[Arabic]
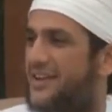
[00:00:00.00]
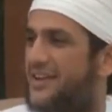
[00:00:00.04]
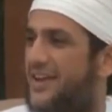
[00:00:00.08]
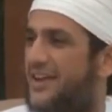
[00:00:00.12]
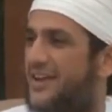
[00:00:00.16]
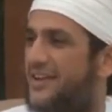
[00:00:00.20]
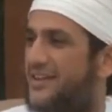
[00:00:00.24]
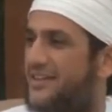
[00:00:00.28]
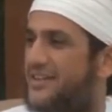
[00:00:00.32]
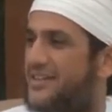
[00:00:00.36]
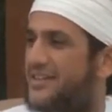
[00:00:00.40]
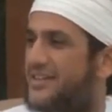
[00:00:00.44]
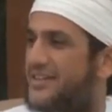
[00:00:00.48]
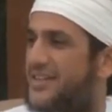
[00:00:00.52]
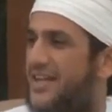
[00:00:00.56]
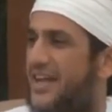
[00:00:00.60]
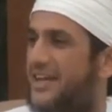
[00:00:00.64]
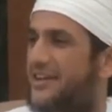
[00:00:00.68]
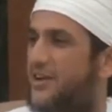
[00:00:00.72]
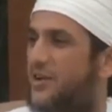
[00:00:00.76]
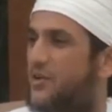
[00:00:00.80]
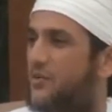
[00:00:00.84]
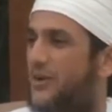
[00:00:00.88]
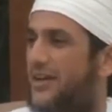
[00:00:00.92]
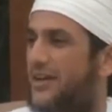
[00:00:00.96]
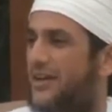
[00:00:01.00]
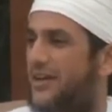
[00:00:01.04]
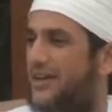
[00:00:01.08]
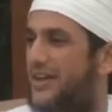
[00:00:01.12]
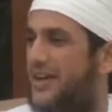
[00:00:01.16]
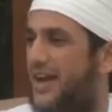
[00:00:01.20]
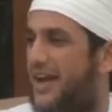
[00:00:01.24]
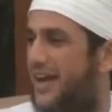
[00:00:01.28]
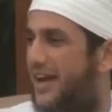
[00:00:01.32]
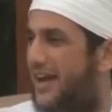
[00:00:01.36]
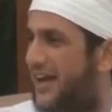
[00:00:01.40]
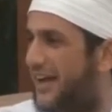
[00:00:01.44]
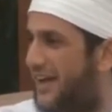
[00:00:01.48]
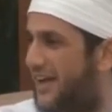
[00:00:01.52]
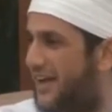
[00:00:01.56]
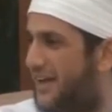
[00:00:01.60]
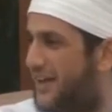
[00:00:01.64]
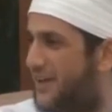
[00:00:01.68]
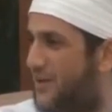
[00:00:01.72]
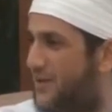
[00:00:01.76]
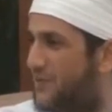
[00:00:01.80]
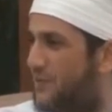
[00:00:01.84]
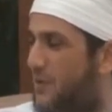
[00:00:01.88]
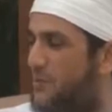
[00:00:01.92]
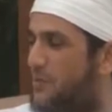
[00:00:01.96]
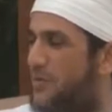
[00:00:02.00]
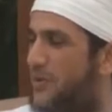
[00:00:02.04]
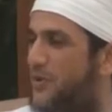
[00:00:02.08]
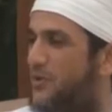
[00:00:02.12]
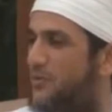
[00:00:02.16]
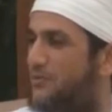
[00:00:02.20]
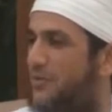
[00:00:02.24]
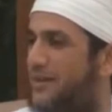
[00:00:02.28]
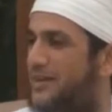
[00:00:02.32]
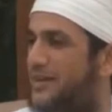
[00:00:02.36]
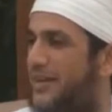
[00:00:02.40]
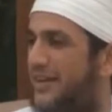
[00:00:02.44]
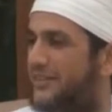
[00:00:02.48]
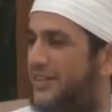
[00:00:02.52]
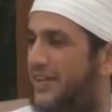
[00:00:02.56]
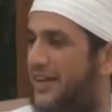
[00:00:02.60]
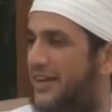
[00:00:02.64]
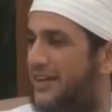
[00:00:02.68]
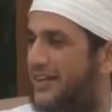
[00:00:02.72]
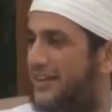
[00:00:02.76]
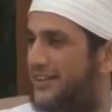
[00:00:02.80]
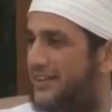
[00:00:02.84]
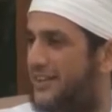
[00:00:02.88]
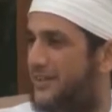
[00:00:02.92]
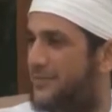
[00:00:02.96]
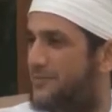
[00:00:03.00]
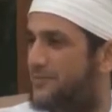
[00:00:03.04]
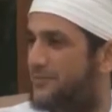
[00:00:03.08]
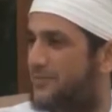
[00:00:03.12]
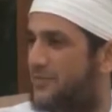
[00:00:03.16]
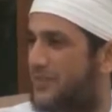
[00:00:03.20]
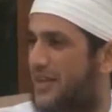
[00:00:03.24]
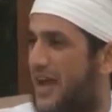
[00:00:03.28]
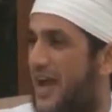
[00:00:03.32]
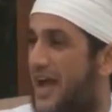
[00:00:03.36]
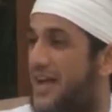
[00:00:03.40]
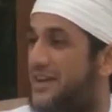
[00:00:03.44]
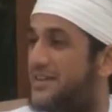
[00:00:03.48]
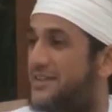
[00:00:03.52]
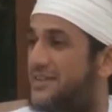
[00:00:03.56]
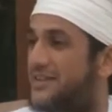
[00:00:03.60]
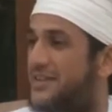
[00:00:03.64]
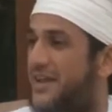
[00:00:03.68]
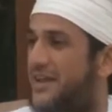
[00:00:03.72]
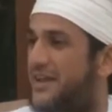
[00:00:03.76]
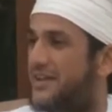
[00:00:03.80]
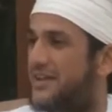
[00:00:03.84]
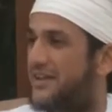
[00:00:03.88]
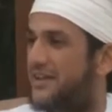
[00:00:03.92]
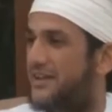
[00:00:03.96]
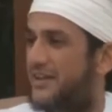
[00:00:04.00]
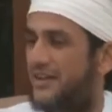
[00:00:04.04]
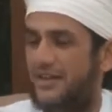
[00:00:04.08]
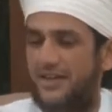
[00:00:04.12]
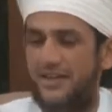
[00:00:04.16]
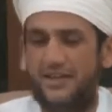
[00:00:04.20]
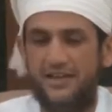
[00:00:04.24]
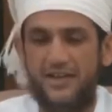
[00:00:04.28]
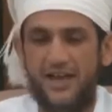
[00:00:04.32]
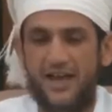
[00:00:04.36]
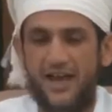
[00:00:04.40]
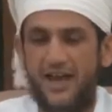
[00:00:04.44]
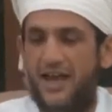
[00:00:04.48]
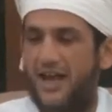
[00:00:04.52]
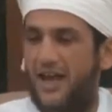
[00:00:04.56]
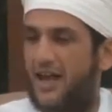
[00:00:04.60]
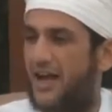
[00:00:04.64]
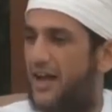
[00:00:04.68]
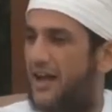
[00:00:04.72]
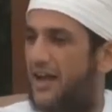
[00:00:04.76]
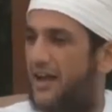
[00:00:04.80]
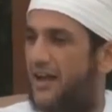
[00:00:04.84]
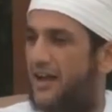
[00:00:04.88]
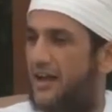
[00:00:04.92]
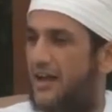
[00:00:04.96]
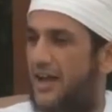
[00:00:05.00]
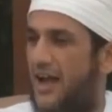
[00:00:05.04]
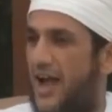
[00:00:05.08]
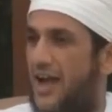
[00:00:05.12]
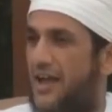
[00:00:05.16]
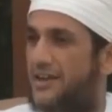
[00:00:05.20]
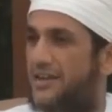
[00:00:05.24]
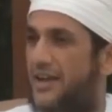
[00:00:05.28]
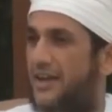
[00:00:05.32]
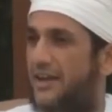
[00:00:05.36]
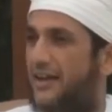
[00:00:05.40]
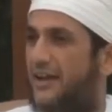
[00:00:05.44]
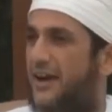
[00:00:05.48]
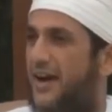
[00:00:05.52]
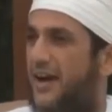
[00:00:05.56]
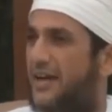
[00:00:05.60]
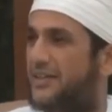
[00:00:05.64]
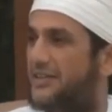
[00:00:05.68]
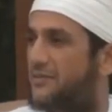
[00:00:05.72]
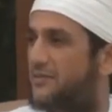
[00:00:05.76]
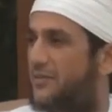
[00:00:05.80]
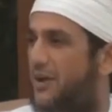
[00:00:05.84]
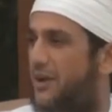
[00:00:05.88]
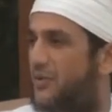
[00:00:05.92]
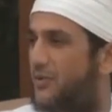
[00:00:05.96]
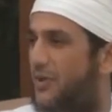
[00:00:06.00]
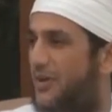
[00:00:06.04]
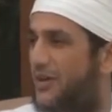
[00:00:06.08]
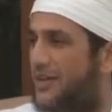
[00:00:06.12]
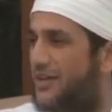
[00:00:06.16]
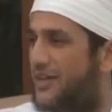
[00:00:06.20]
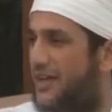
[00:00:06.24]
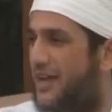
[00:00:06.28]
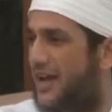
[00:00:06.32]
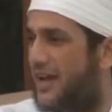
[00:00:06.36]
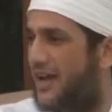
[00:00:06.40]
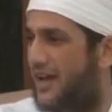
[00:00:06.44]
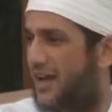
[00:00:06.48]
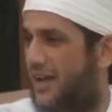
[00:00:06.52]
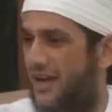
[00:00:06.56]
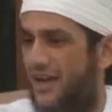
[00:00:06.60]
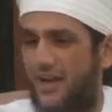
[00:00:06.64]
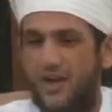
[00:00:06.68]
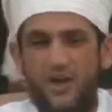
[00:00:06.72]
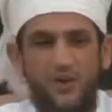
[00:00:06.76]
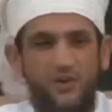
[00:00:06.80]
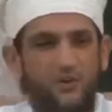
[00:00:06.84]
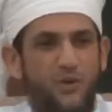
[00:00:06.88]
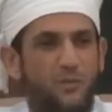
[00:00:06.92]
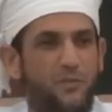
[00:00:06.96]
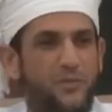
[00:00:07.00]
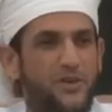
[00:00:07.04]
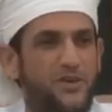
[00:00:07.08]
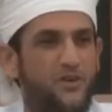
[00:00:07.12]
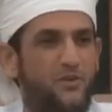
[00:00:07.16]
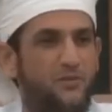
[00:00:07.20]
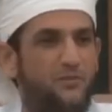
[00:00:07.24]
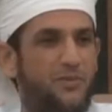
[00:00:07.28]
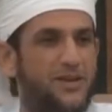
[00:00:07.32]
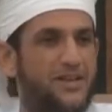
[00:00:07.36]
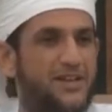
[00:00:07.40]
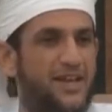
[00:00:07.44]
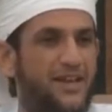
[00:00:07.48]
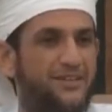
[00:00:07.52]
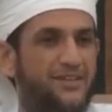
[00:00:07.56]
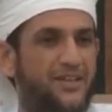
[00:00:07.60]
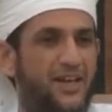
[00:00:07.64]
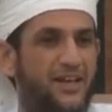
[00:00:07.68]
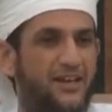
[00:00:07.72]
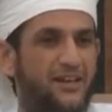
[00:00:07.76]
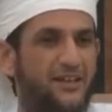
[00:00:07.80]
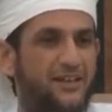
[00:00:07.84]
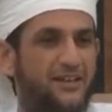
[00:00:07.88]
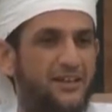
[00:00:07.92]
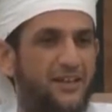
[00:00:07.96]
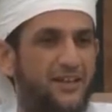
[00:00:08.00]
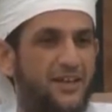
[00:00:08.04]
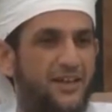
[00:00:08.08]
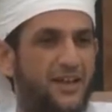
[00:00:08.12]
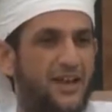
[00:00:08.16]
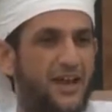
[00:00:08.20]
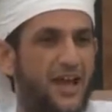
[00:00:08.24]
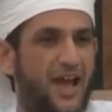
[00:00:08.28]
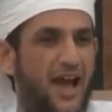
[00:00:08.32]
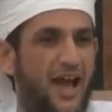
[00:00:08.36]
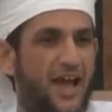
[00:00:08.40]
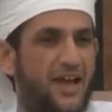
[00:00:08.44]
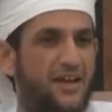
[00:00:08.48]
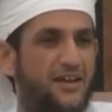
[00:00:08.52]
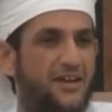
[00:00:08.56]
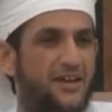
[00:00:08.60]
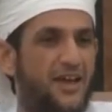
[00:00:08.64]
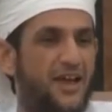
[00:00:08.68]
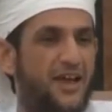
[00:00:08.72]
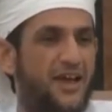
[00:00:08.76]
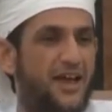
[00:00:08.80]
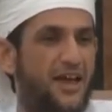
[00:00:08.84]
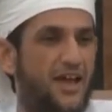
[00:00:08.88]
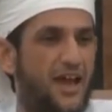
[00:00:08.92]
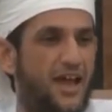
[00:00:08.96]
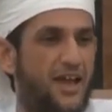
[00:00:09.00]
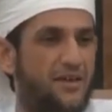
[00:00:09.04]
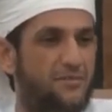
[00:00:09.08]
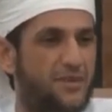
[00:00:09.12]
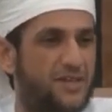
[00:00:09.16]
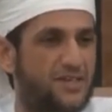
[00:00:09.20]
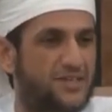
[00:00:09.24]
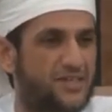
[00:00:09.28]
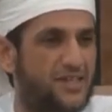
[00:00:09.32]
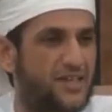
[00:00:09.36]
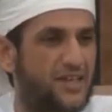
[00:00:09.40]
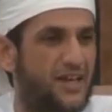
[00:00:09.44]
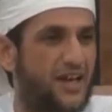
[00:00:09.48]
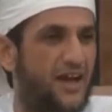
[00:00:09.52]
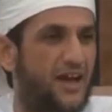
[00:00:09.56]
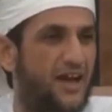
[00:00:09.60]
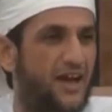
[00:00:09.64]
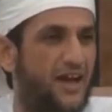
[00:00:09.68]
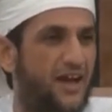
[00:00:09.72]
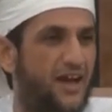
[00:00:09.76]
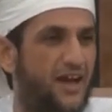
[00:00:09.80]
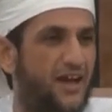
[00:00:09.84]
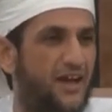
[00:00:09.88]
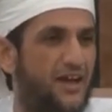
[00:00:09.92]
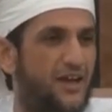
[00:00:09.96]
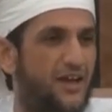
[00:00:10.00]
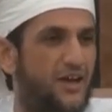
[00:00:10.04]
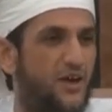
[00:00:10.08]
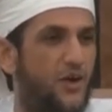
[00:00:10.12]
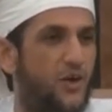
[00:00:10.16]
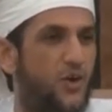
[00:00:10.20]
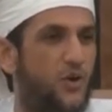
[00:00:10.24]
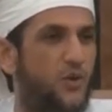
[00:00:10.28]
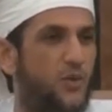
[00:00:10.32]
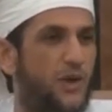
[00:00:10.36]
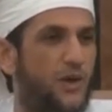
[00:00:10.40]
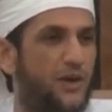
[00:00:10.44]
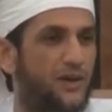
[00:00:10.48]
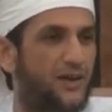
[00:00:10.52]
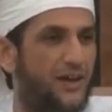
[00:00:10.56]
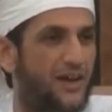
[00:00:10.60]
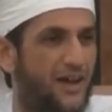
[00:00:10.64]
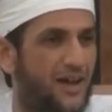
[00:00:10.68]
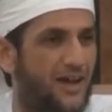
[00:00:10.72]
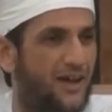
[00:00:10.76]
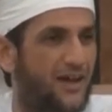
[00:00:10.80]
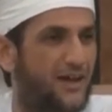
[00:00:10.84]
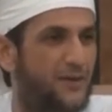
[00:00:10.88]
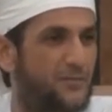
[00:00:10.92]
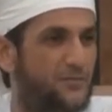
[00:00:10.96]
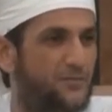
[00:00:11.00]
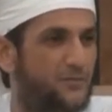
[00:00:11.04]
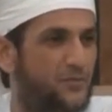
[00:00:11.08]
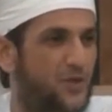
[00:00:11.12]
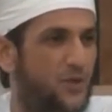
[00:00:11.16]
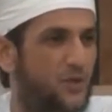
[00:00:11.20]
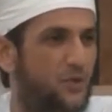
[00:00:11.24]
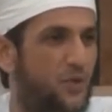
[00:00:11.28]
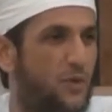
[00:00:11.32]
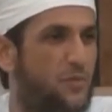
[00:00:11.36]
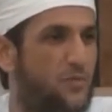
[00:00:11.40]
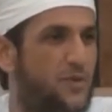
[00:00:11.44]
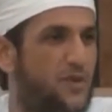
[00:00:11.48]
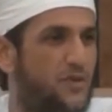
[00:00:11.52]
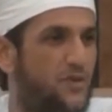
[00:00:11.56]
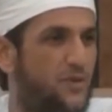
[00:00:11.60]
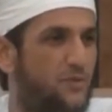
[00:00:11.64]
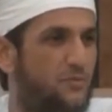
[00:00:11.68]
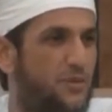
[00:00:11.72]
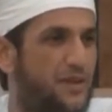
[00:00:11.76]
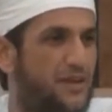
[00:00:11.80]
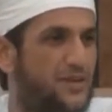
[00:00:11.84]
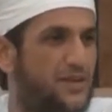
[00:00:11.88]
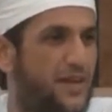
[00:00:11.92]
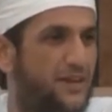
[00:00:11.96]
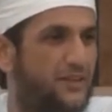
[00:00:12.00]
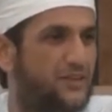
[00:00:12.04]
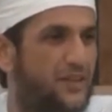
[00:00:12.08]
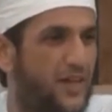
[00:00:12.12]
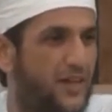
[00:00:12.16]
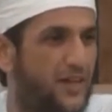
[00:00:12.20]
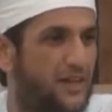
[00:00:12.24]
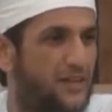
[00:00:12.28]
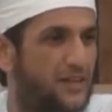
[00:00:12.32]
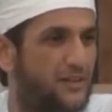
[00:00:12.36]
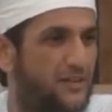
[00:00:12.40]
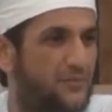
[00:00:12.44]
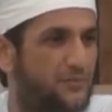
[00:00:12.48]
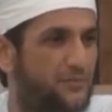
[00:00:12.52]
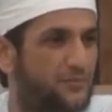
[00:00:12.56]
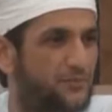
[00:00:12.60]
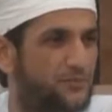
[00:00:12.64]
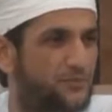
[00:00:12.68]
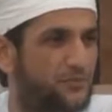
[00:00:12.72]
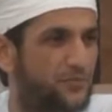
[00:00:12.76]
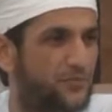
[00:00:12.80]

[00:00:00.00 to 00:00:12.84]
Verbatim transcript: أن الإنسان هو الإله ومنهم من يعتقد أن الإله أن الخادم هو الإله ومنهم من يعتقد أن المسيح هو الله ومنهم من يعتقد